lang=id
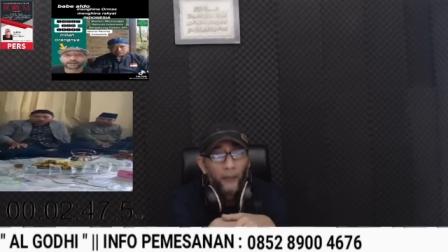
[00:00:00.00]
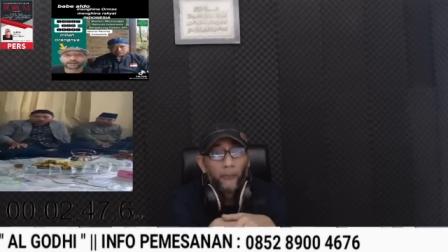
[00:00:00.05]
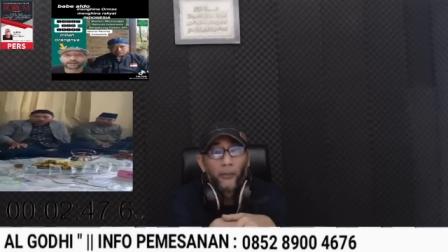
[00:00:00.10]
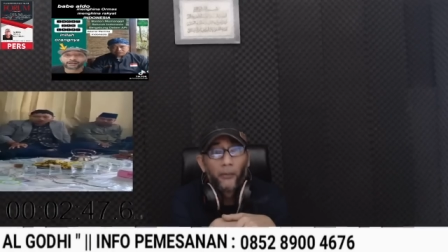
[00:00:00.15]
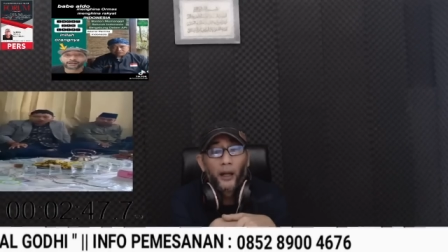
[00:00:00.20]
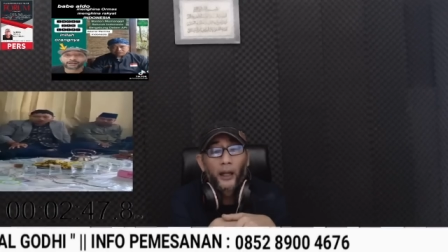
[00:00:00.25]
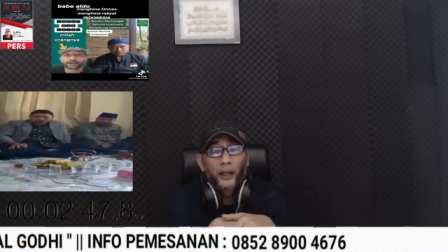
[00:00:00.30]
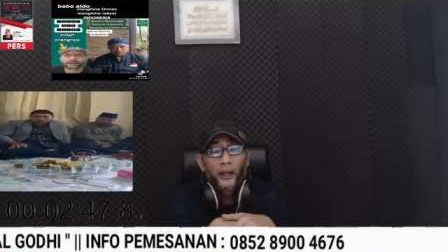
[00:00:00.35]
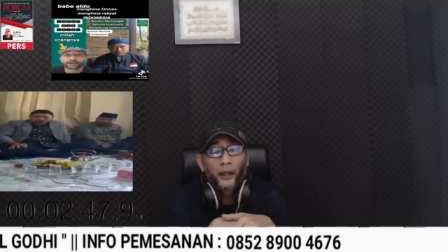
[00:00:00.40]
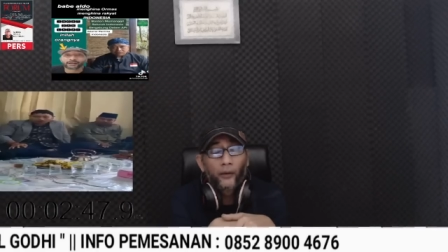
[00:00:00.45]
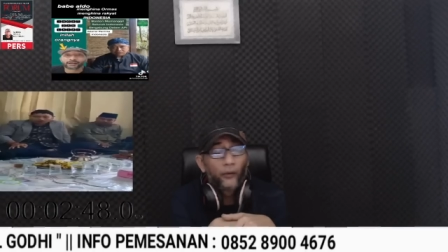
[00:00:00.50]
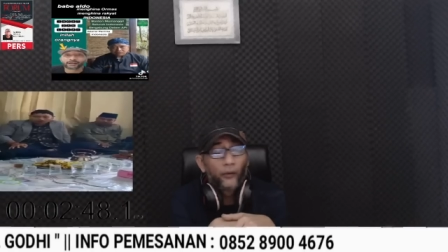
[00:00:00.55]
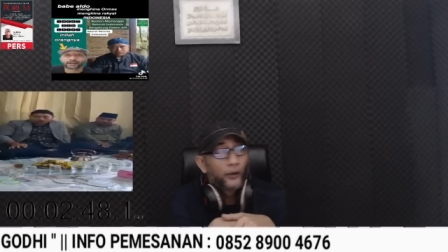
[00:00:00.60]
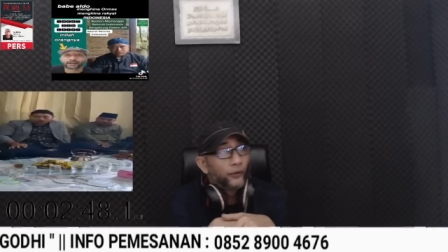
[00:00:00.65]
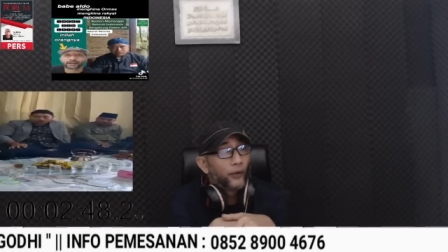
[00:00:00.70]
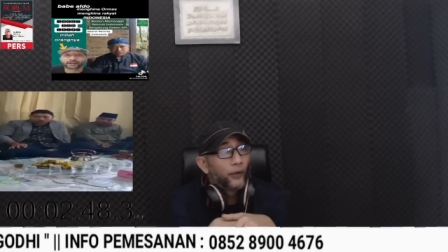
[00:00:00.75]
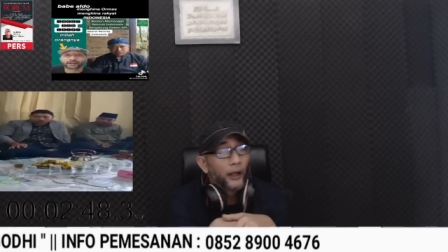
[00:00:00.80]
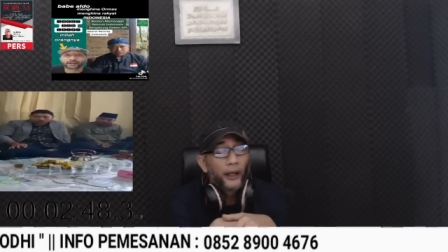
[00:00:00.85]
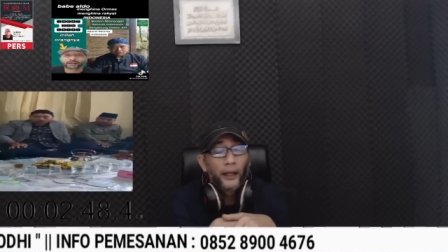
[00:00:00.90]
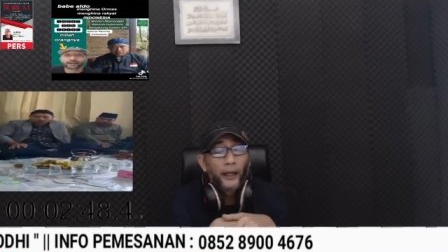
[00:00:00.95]
mana gua
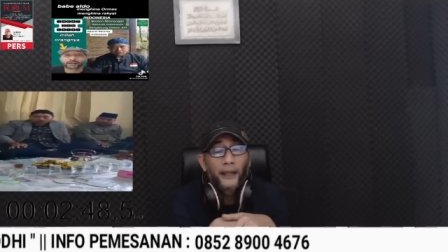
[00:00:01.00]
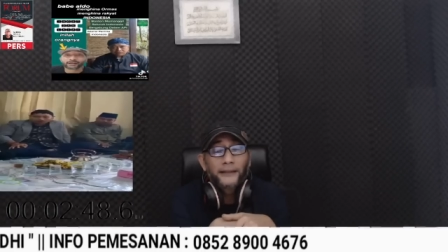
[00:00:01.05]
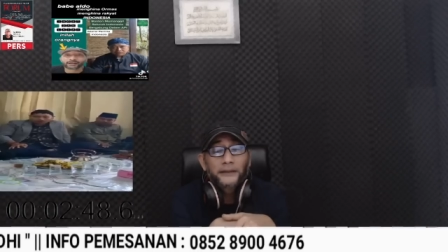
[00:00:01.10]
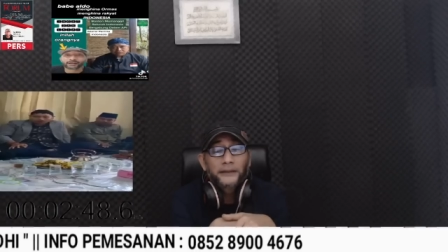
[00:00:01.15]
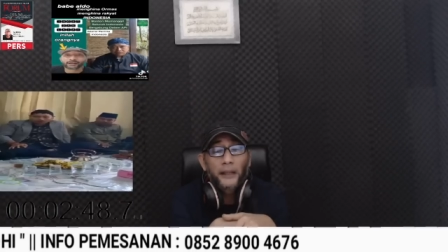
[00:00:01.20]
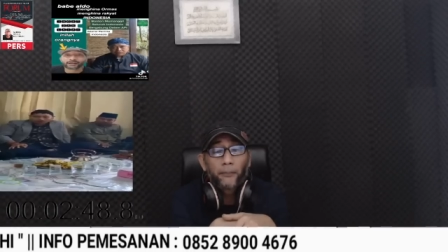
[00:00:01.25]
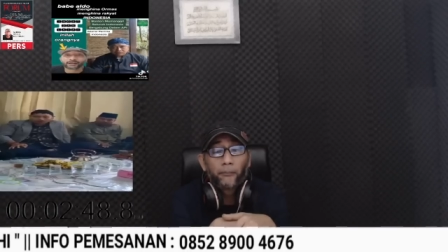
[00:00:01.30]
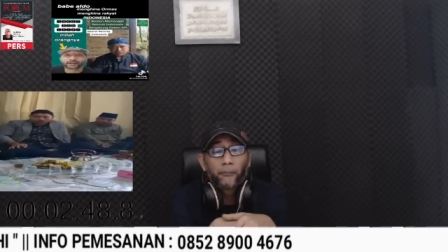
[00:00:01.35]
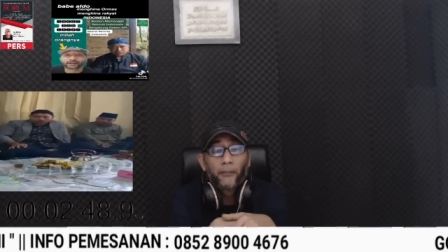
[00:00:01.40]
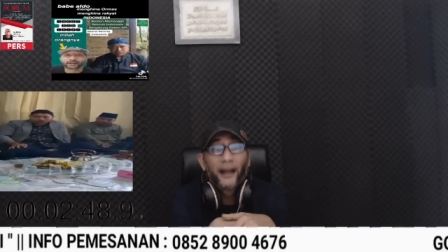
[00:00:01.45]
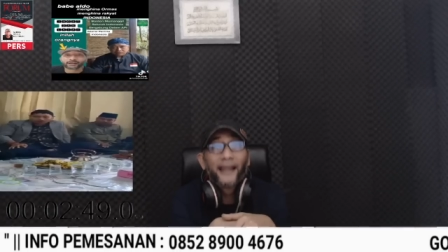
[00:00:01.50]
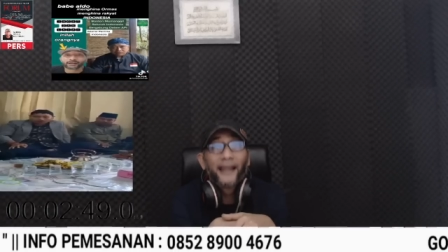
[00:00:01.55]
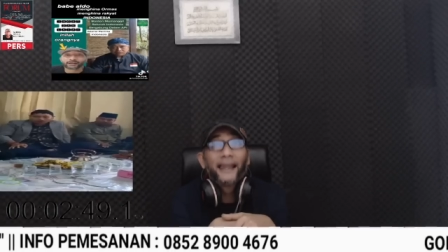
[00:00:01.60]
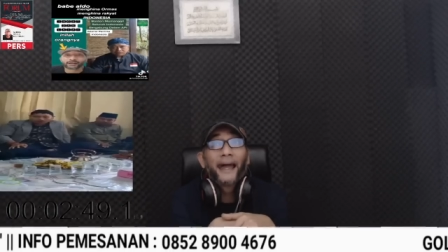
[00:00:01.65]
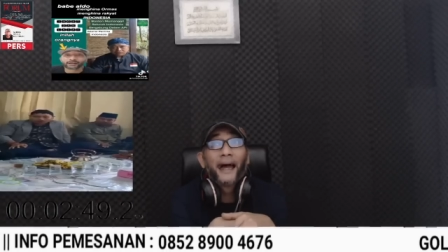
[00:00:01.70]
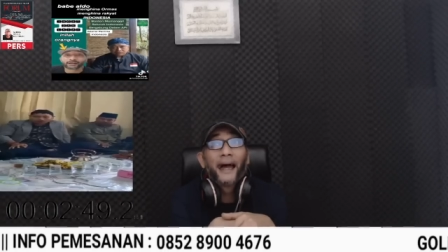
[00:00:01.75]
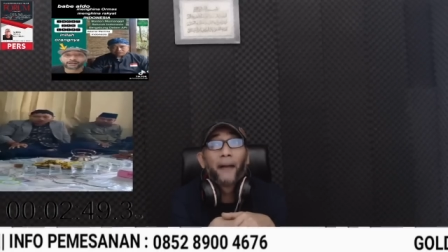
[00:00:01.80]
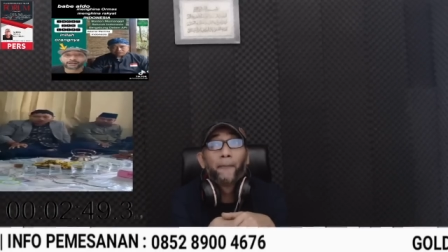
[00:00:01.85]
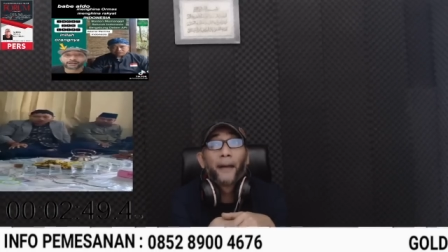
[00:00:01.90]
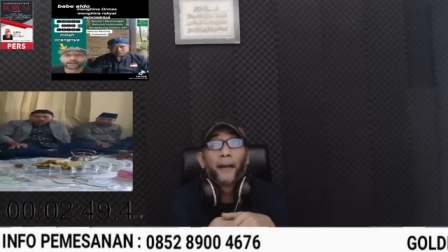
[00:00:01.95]
jualan nasab
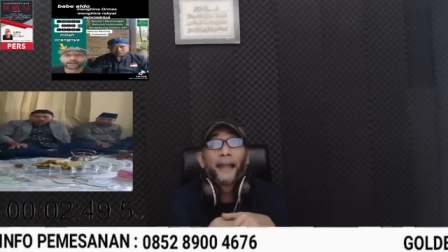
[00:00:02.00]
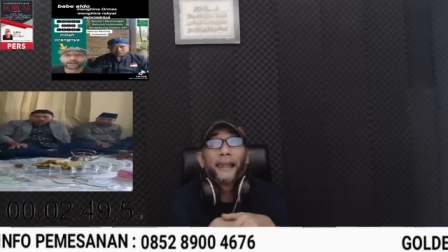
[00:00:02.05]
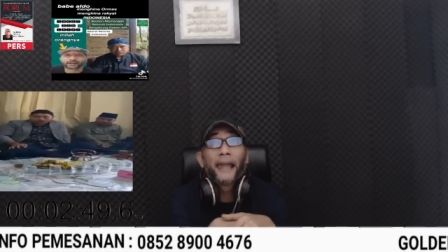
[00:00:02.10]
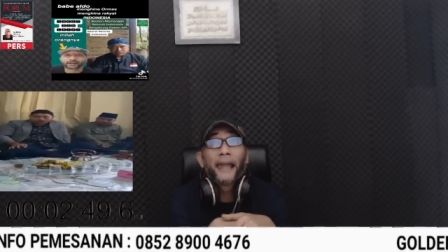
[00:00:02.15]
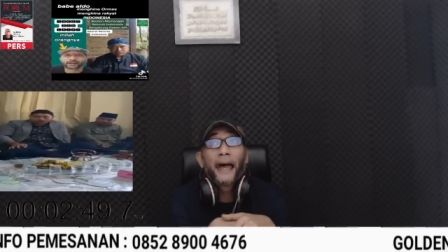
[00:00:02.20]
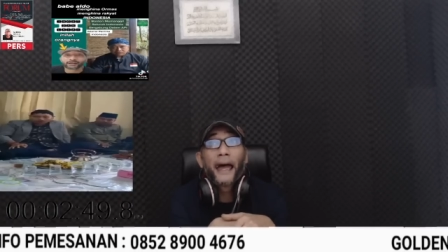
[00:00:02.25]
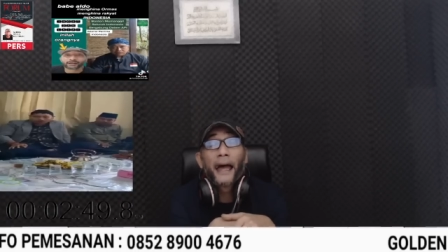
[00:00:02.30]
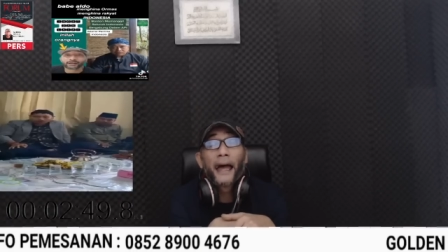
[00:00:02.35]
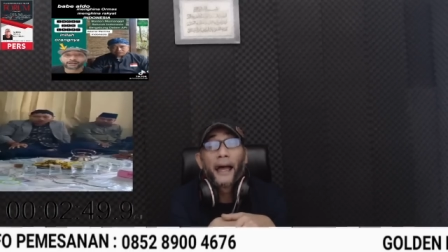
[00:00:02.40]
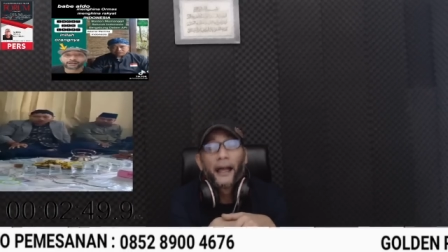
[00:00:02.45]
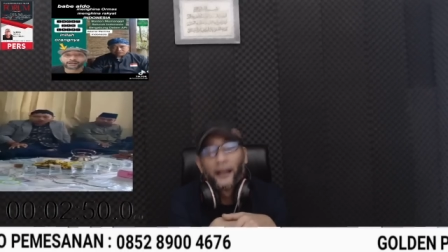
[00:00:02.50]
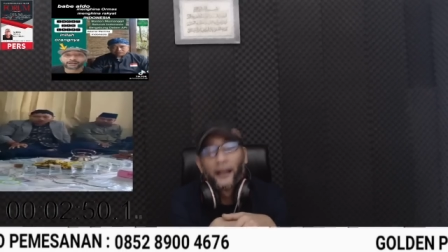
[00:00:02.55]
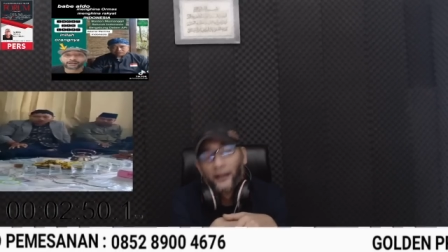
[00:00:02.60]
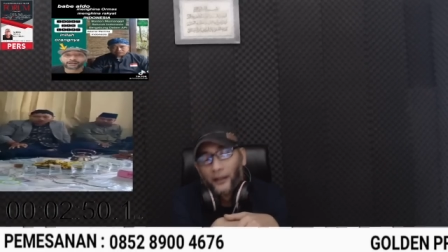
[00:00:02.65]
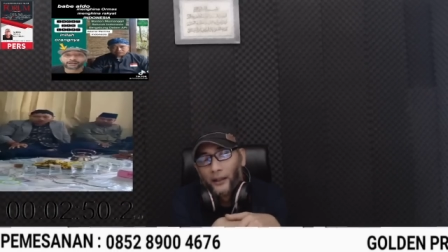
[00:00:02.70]
mana mana